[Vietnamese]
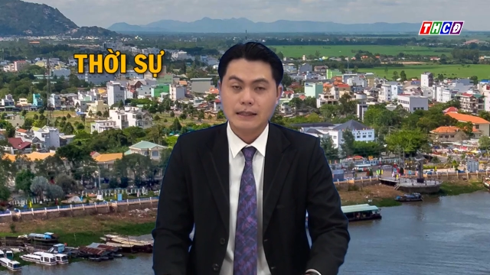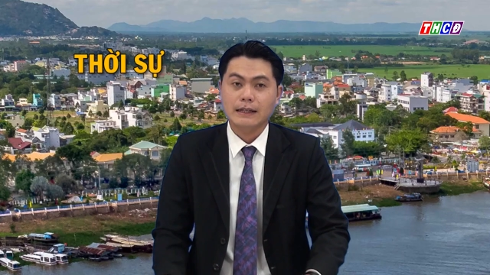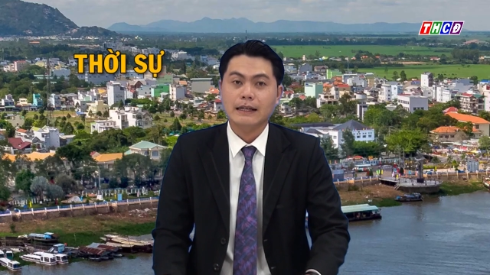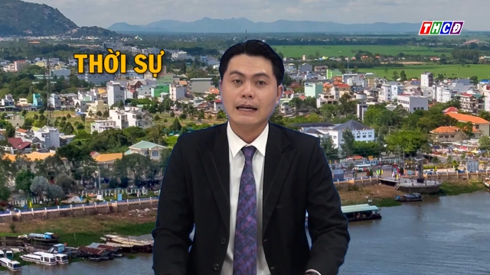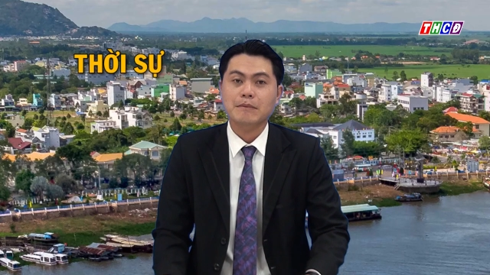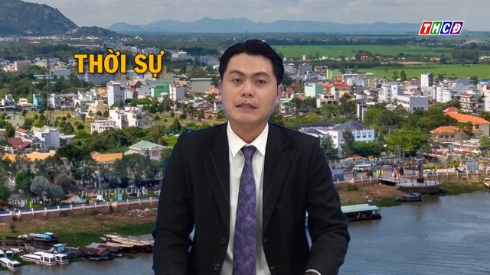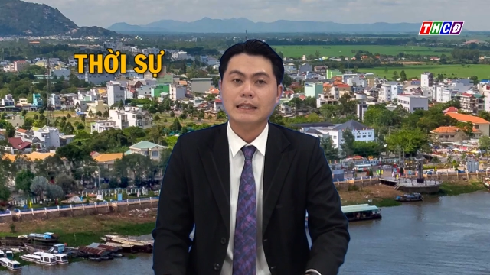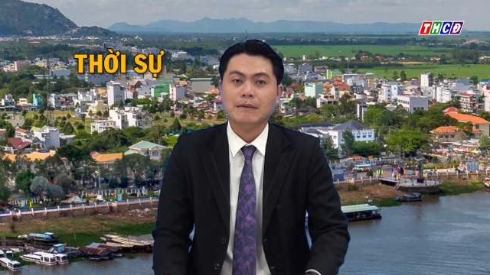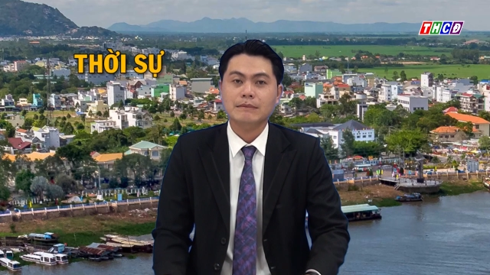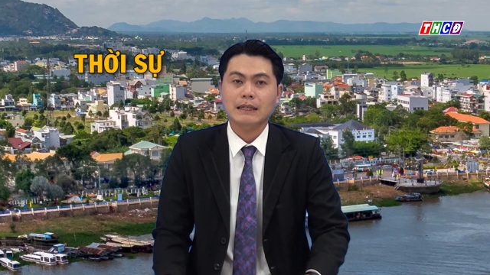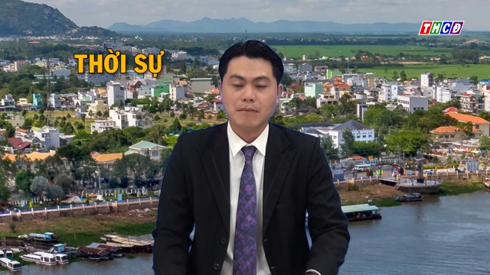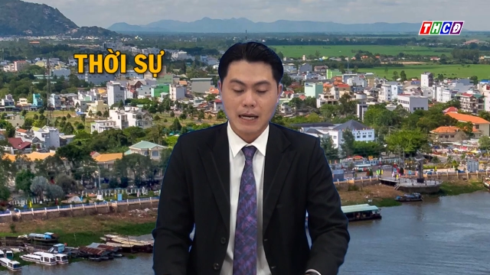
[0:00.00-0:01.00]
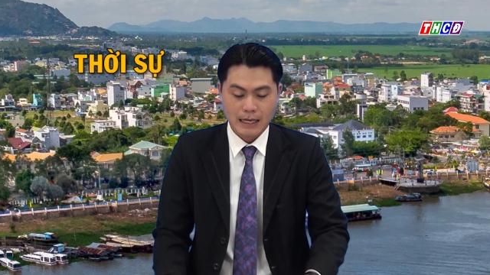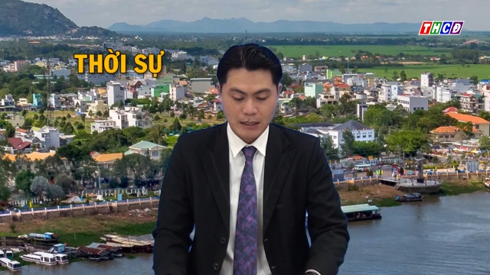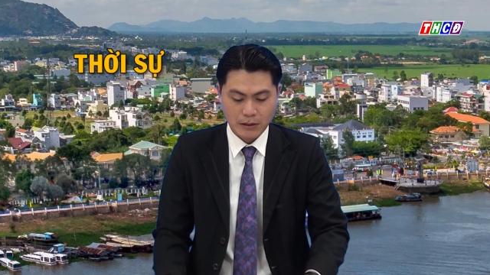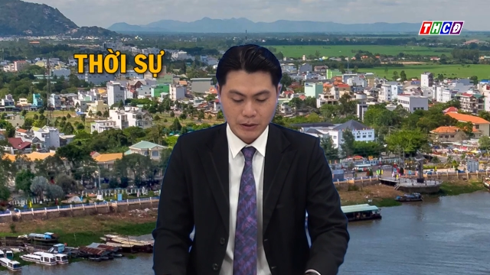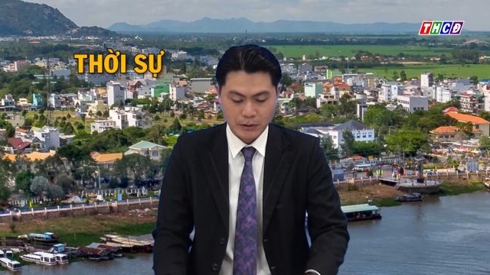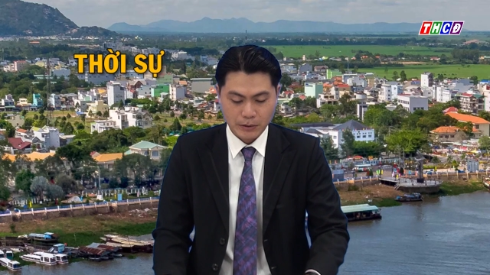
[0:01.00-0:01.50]
Ngày hai mươi tám tháng ba,
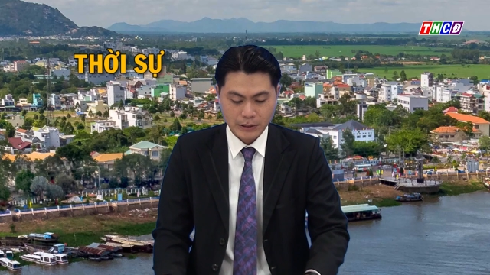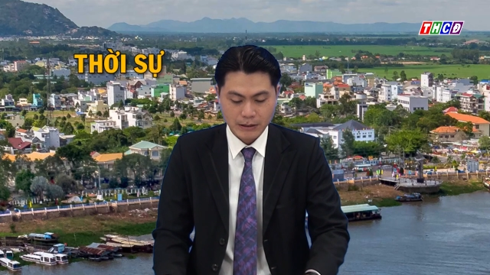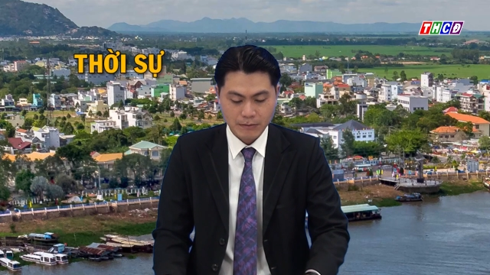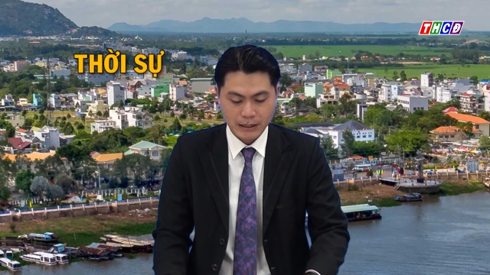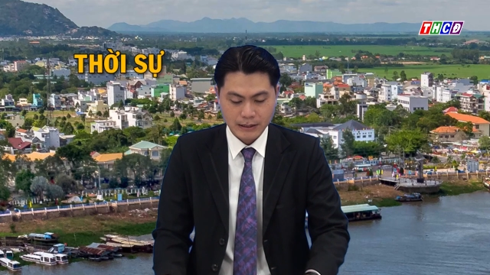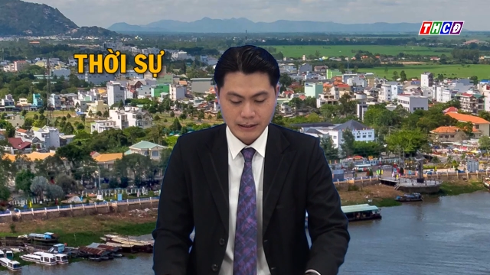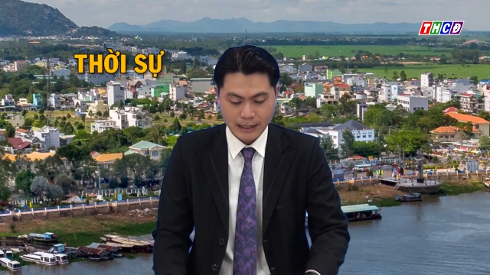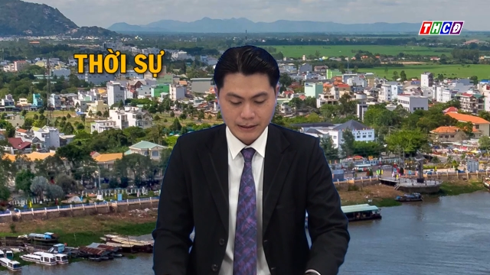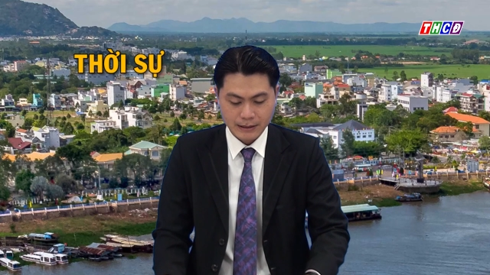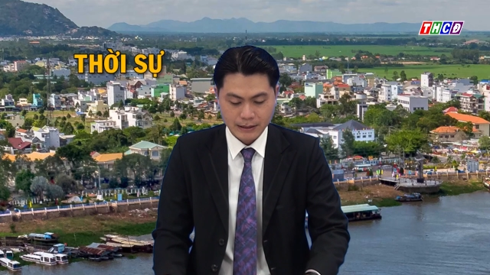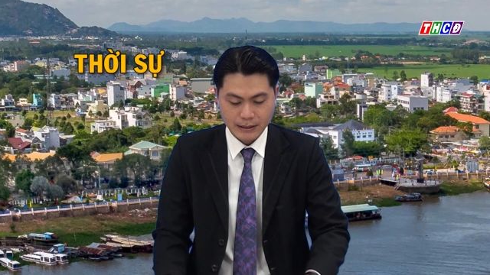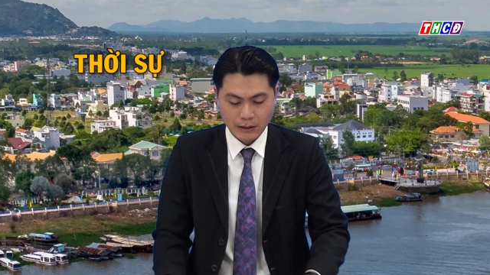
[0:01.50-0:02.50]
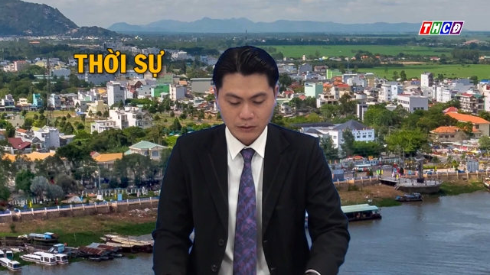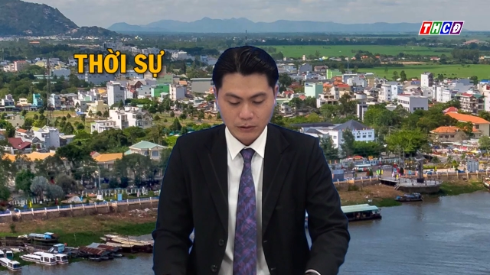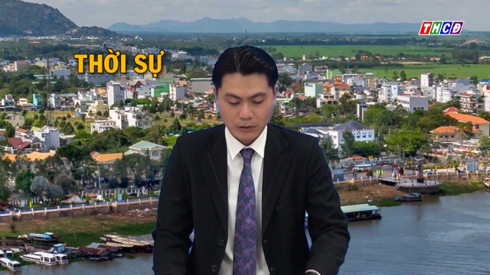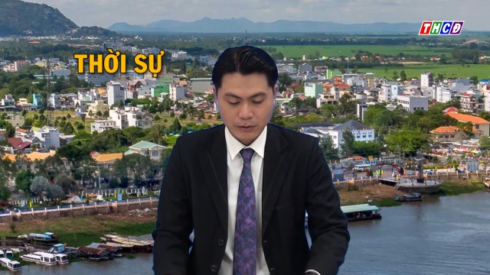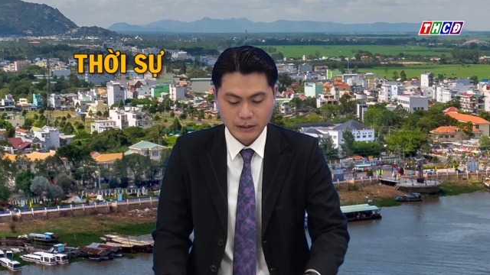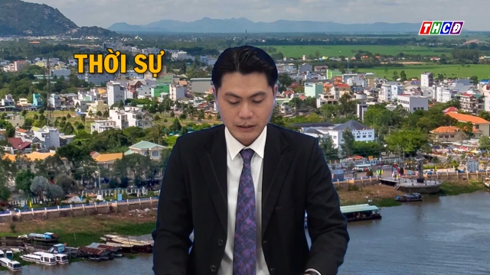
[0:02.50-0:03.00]
Hội Cựu chiến binh xã Vĩnh Châu
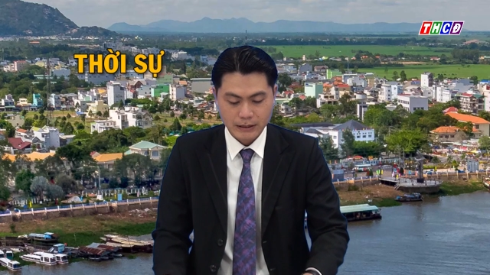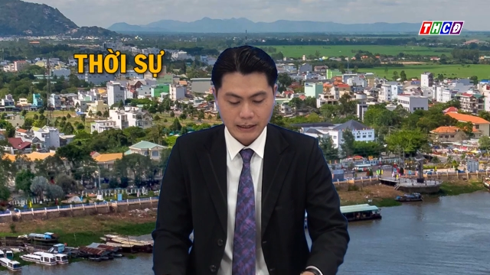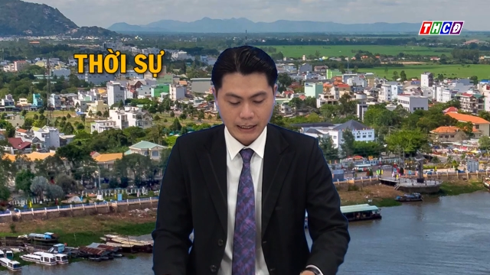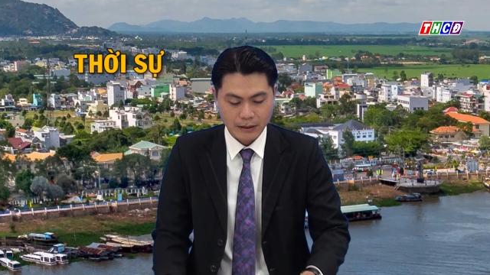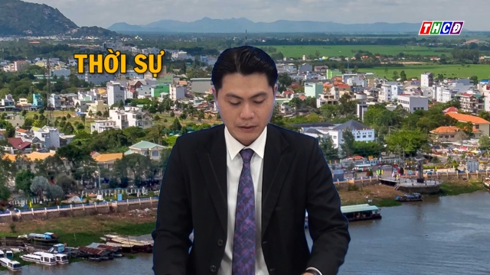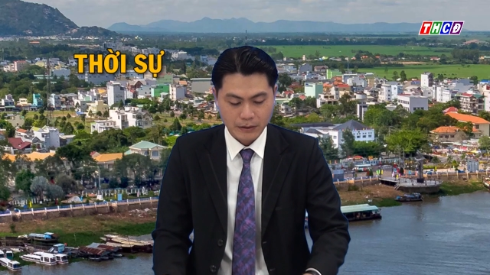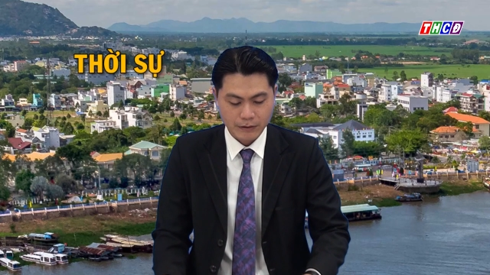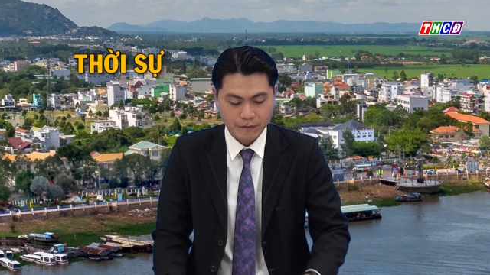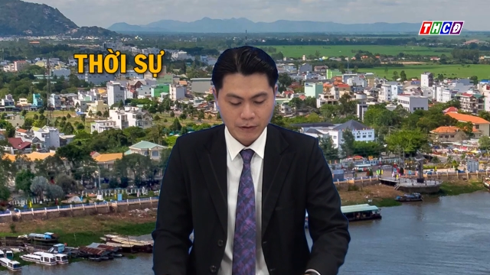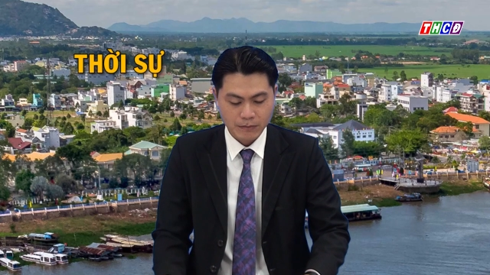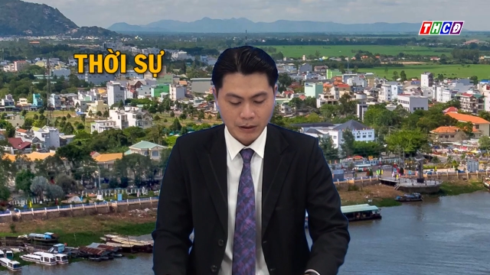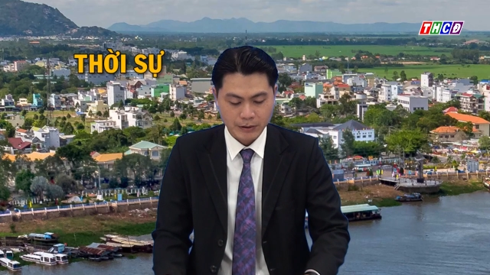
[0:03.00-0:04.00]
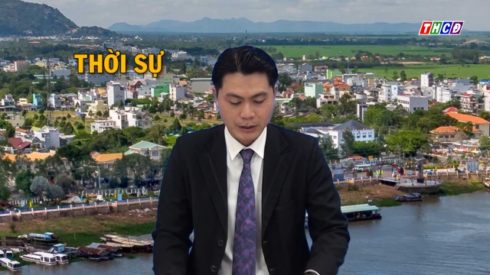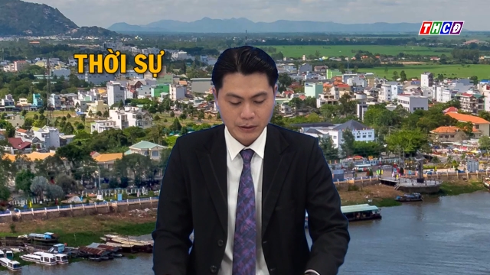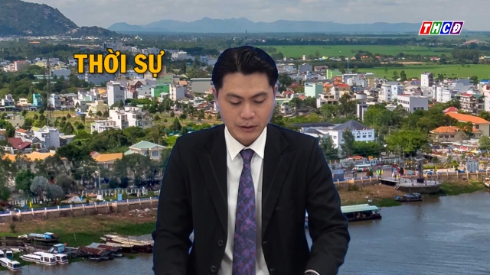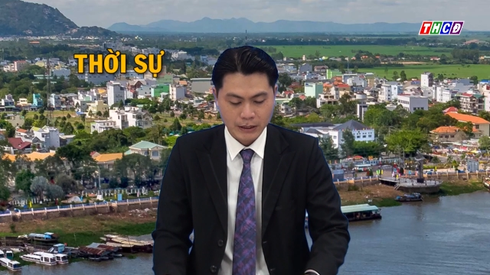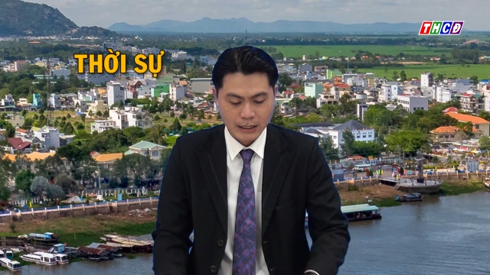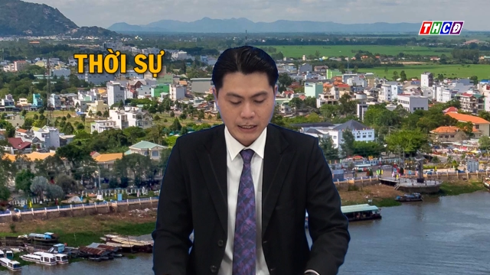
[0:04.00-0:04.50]
tổ chức Đại hội phong trào thi
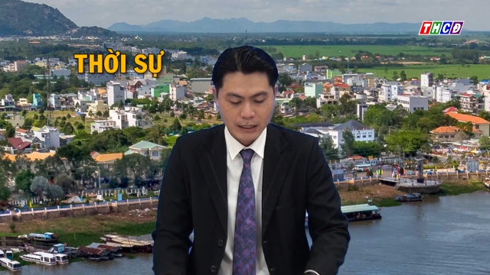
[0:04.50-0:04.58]
đua